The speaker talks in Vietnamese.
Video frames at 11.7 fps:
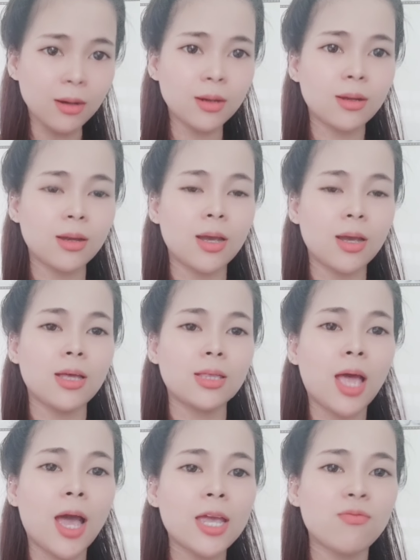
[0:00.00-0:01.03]
tiếp tục
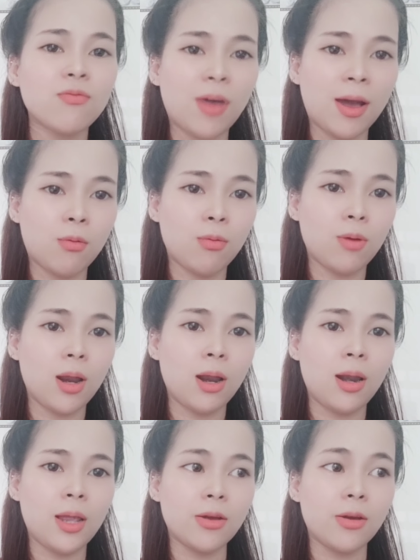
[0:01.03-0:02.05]
lại tới Trường
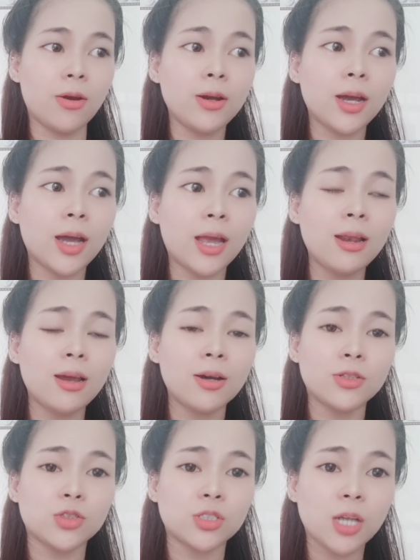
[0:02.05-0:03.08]
Sang là tại vì sao Trường
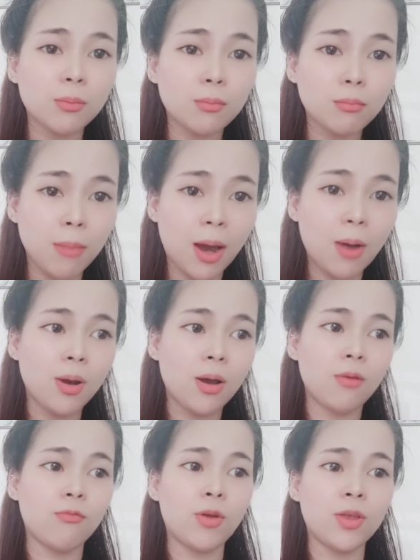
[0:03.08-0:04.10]
Sang lại lên mặt
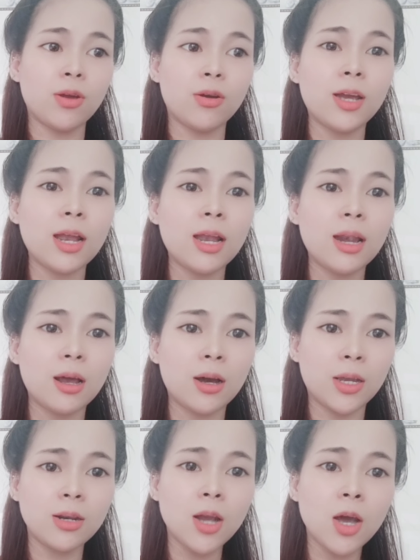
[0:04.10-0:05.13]
dạy đời để dạy
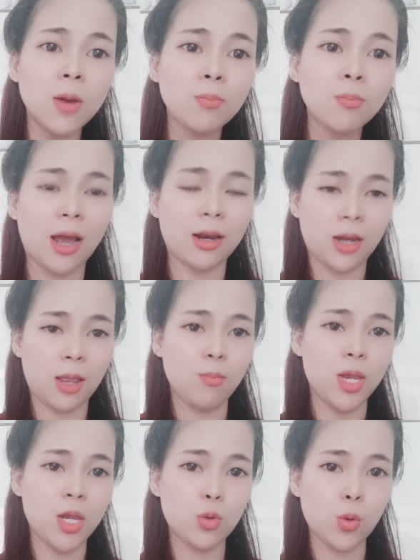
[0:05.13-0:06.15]
dỗ cho Tuyết
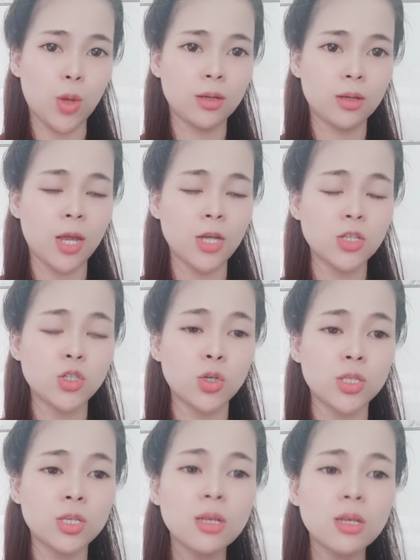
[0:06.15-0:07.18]
Nhung dạy cho Tuyết Nhung
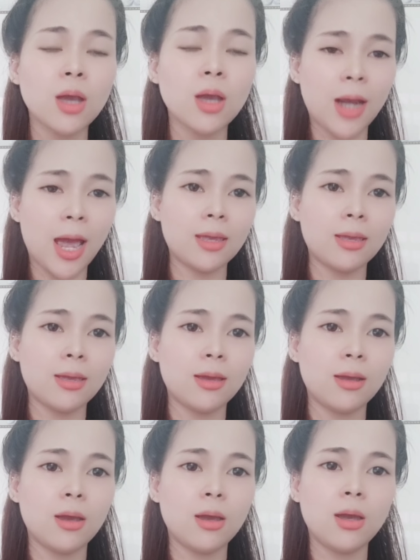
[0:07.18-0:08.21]
hát mà
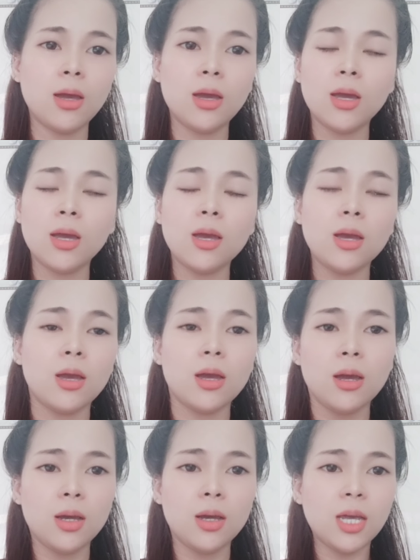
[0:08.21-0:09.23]
trời ơi đắc hỡi
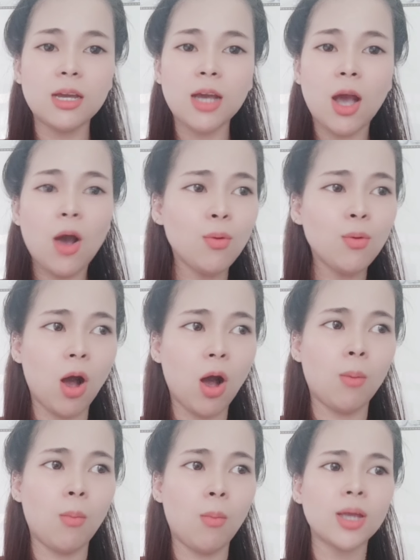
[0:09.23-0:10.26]
không hà những cái câu
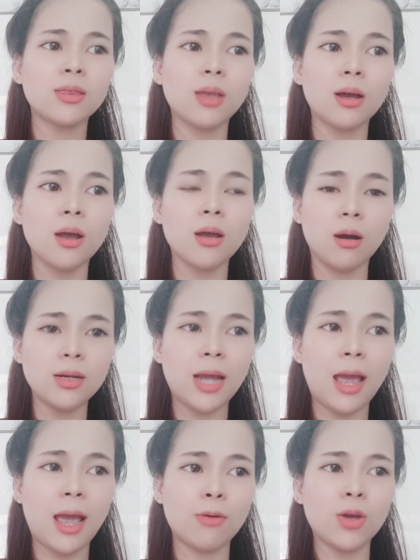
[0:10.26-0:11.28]
chuyện đó nó không hề
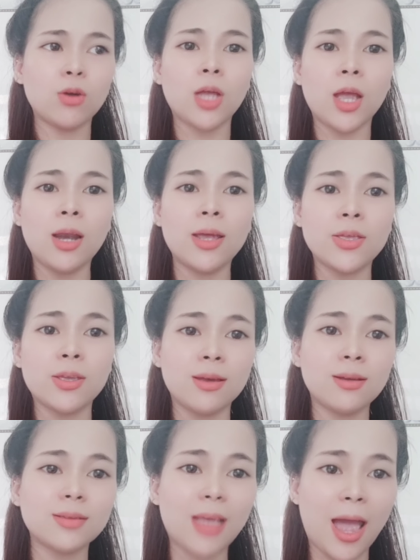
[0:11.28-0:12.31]
có luôn đó quý cô
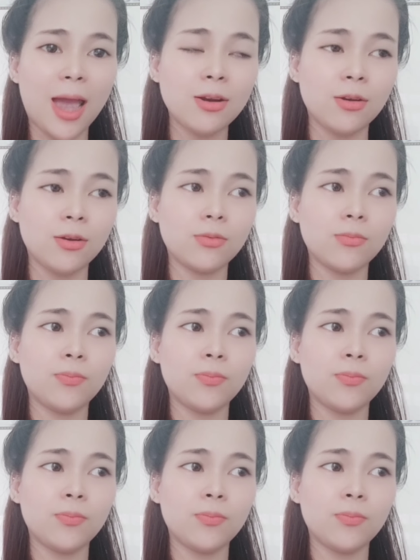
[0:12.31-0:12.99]
chú anh chị em ạ à.